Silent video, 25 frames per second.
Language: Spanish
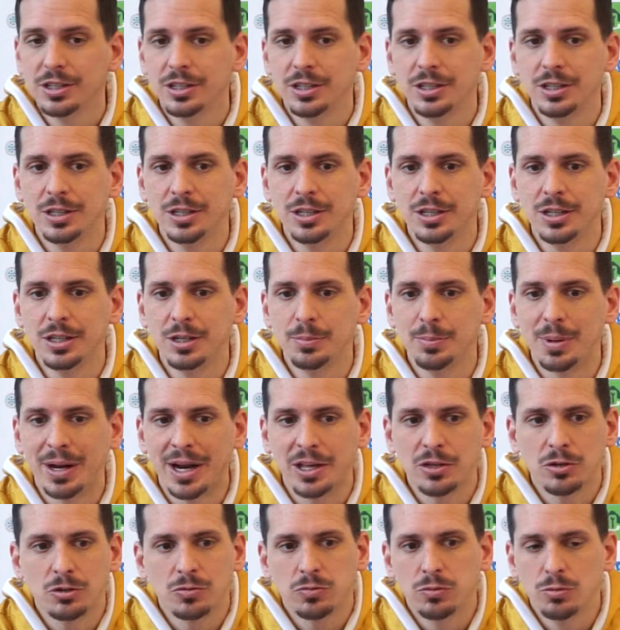Y para
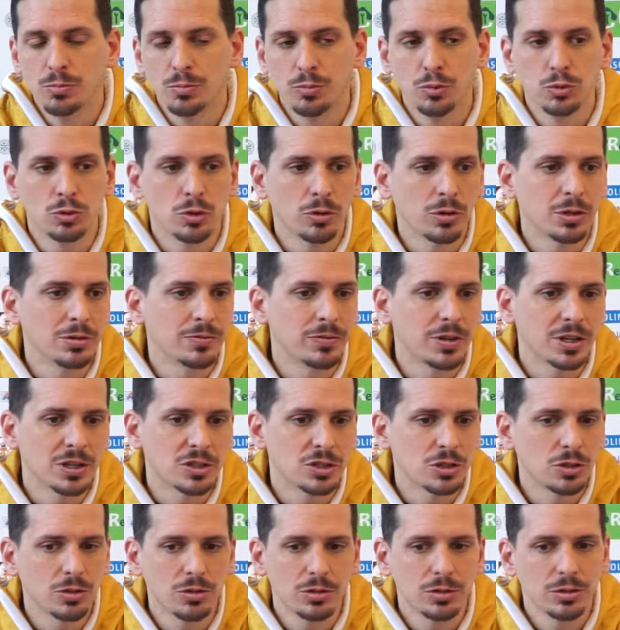ellos fue un punto de
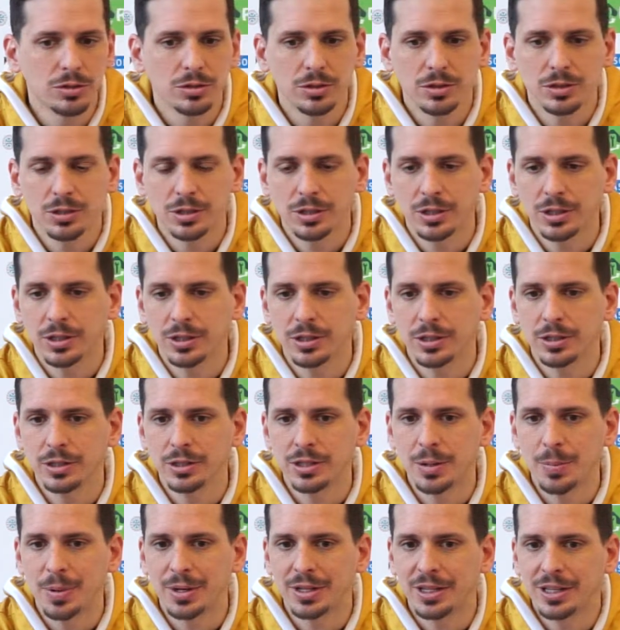inflexión. Ah, y
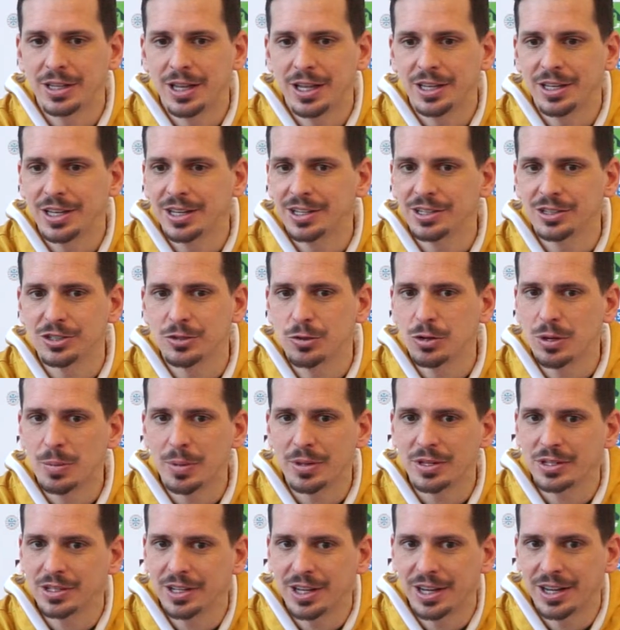a partir de ahí han sido
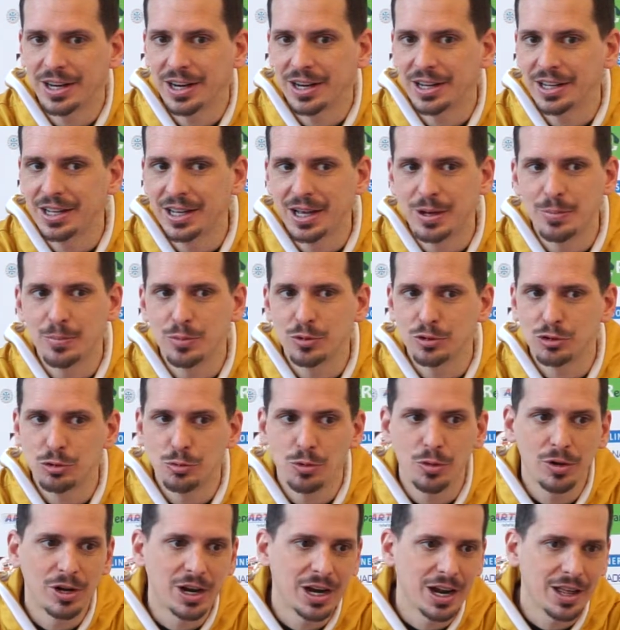capaces de ganar en campos
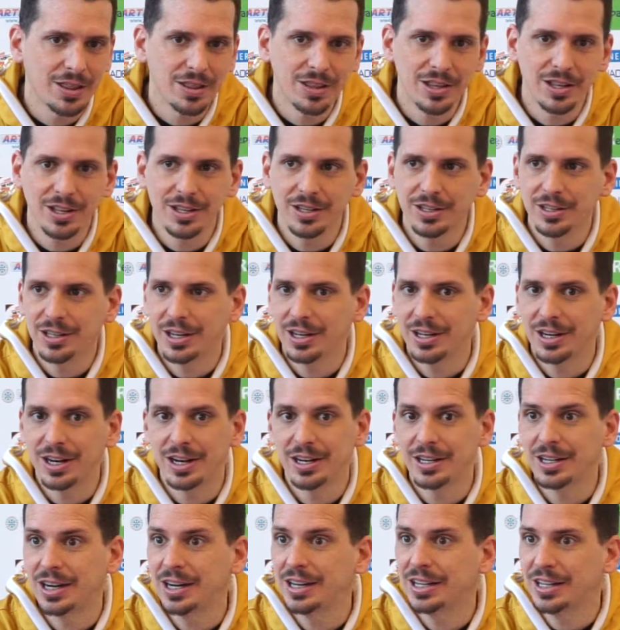como Granada, de ganar
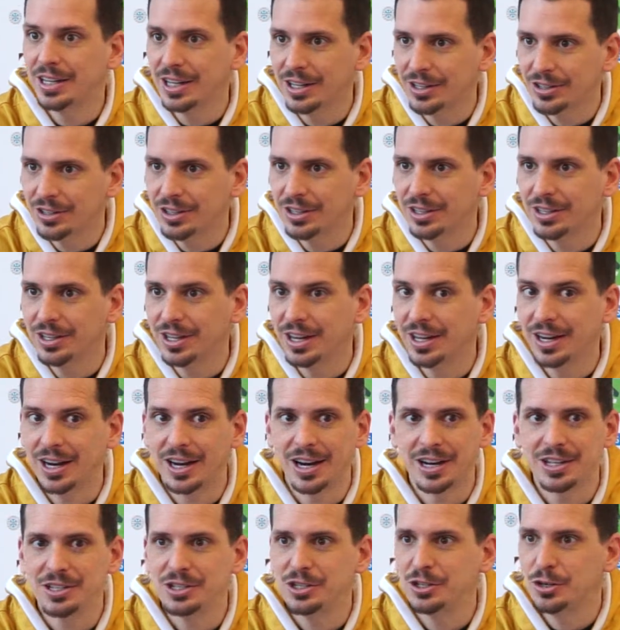en Alicante, de
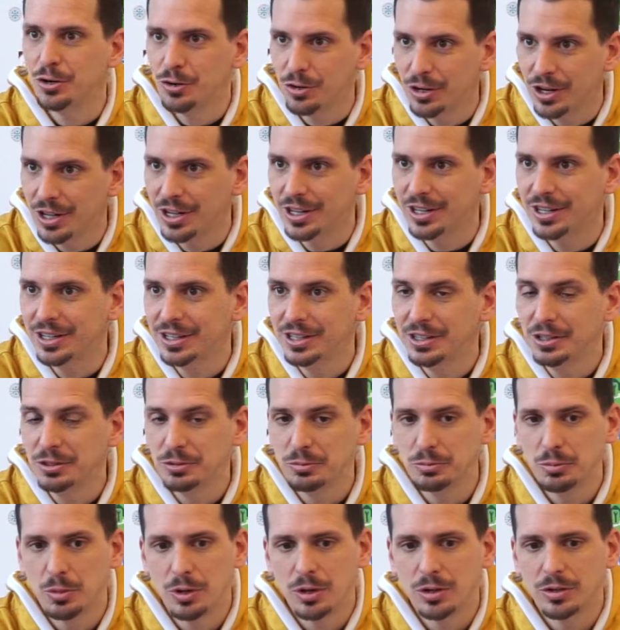ganar a Girona.
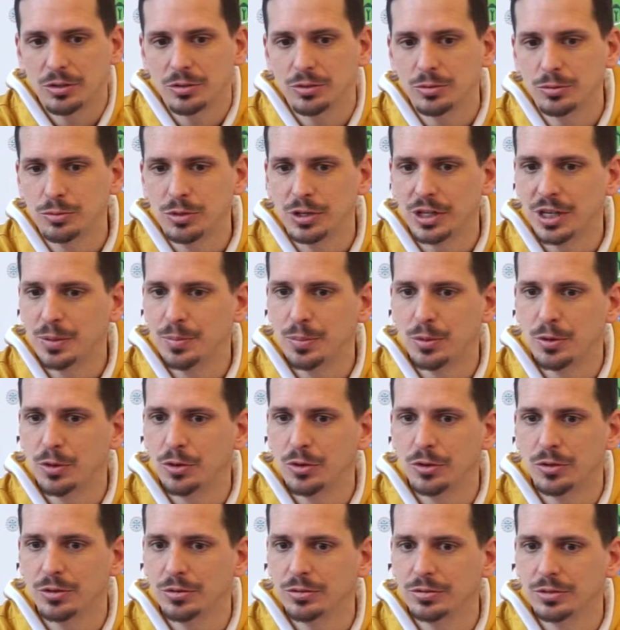Bueno, un
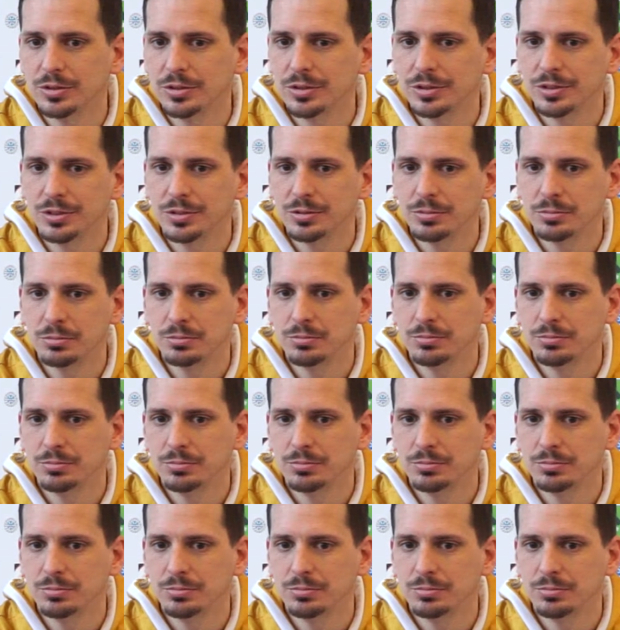equipo ah,